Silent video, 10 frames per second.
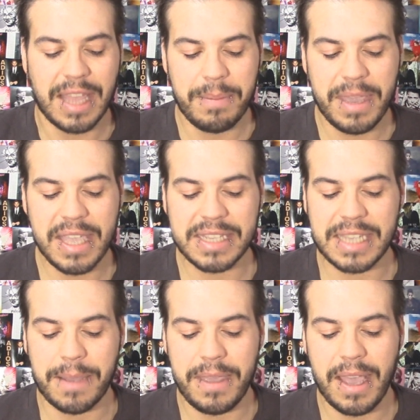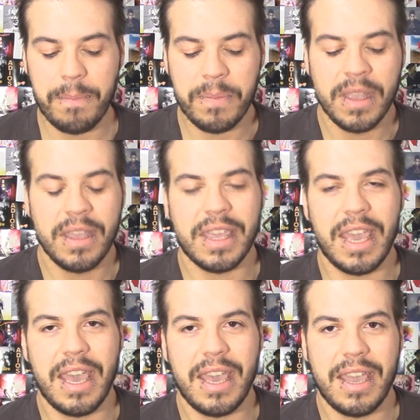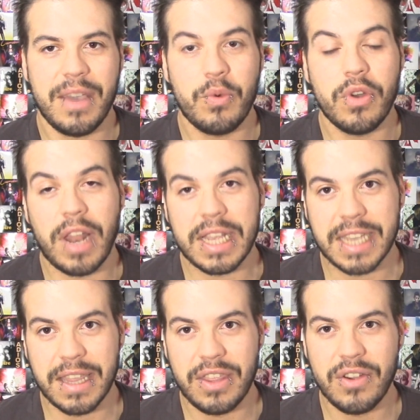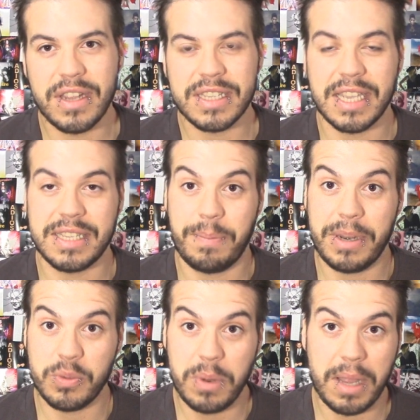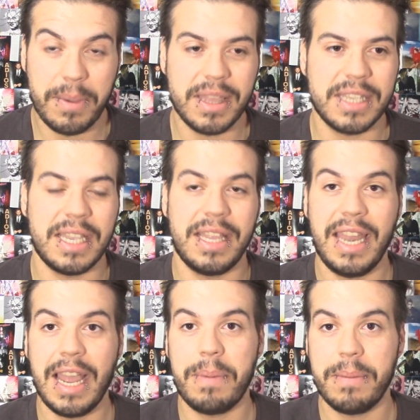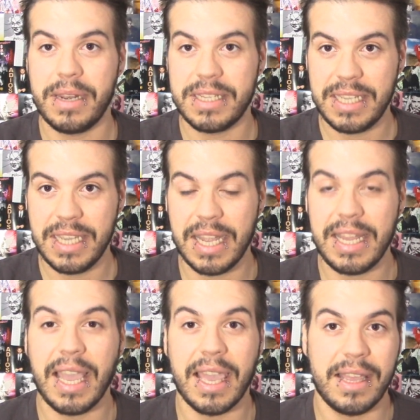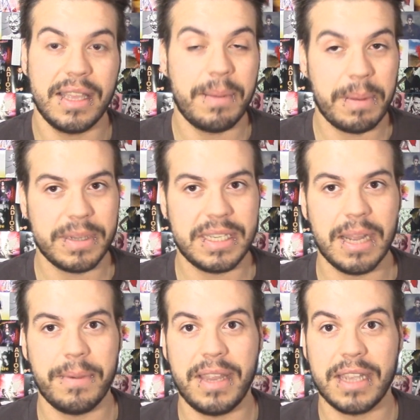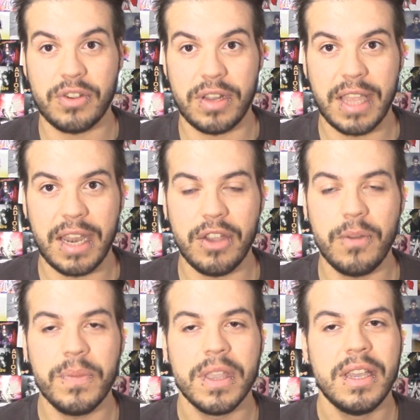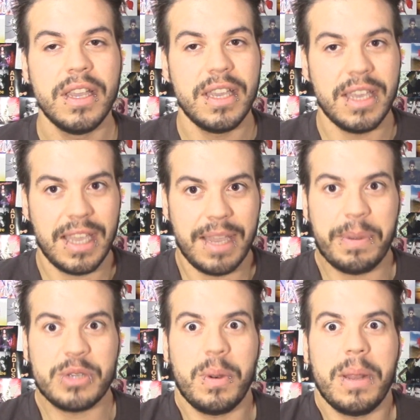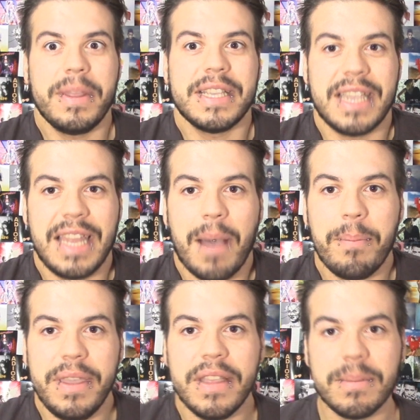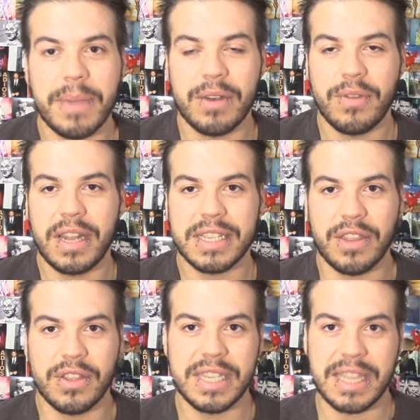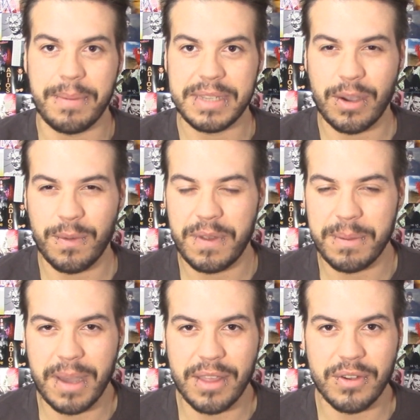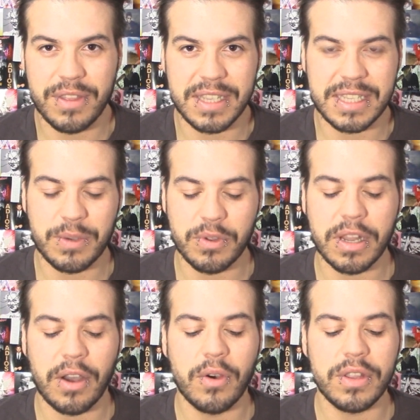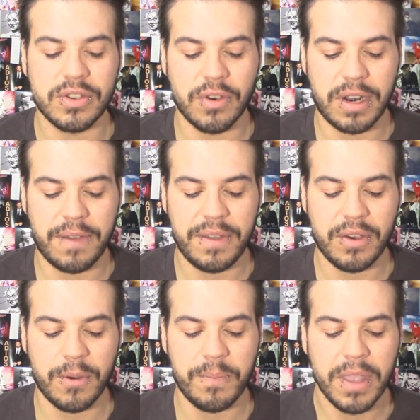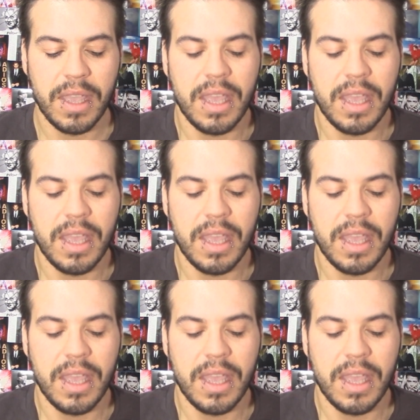También ya se sabía que una de las canciones que presumiblemente sería el primer single, ya que el primer single vendría en solitario, presumiblemente sería Middleman, una de las canciones que también se ha confirmado de este segundo trabajo discográfico.